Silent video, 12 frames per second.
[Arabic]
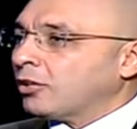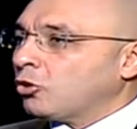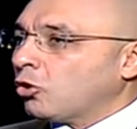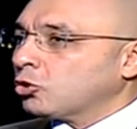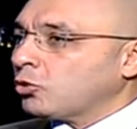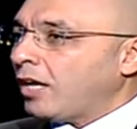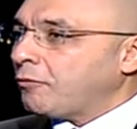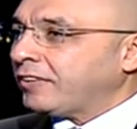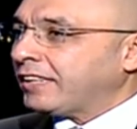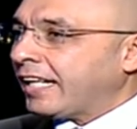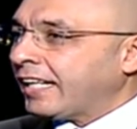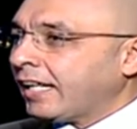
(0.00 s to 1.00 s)
عندكم سؤال في
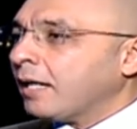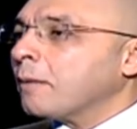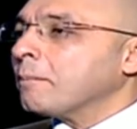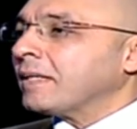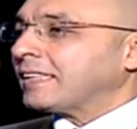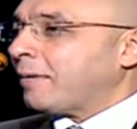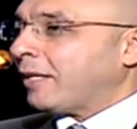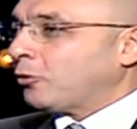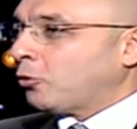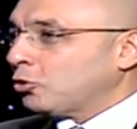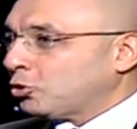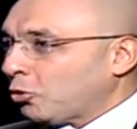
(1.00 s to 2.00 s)
التاريخ بس ما عندكوش